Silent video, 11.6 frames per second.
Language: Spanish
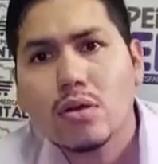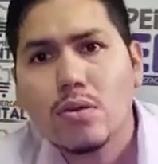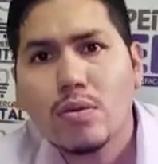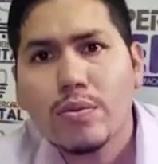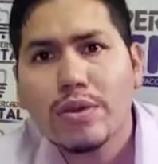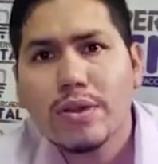
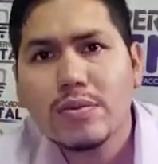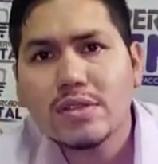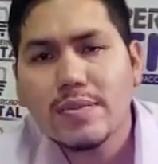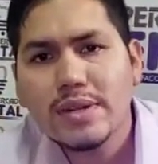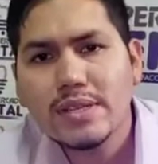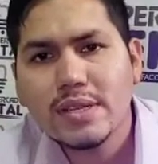Como
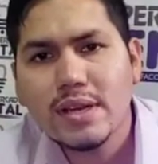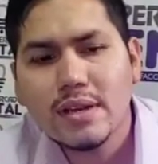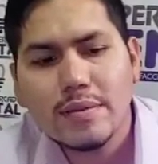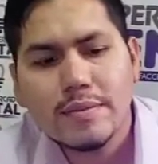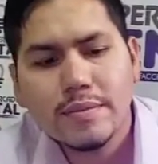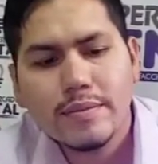podemos apreciar,
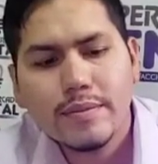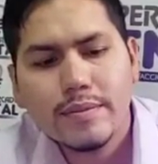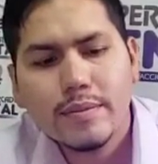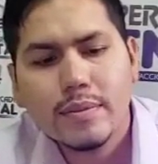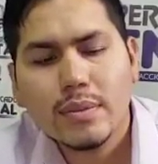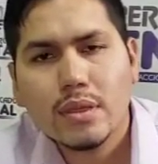
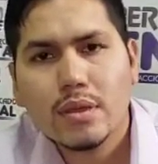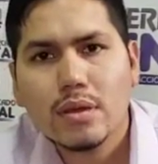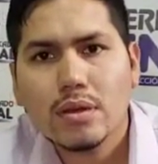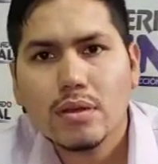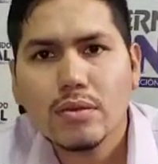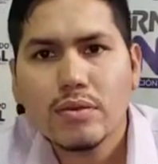
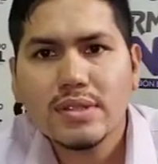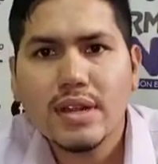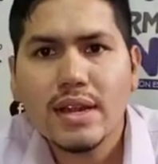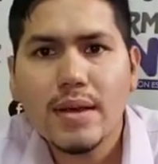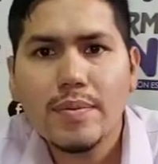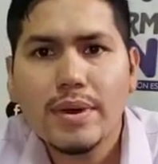
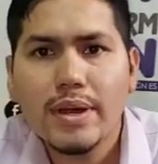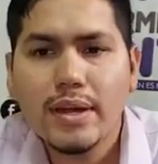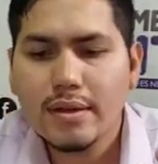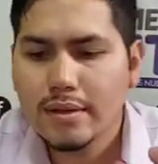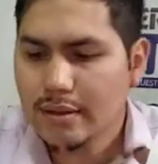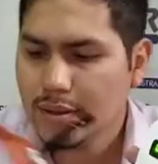nuestra lámpara